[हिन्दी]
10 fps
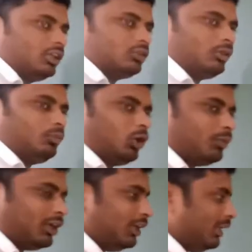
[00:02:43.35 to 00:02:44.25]
तो
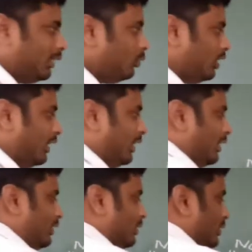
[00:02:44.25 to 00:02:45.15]
बोरबरी ने ये बोला है
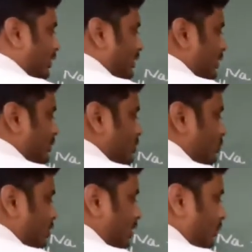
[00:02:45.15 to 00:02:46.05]
कि जब ये
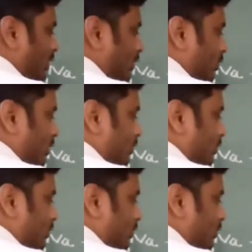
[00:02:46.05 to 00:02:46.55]
सोडियम का जो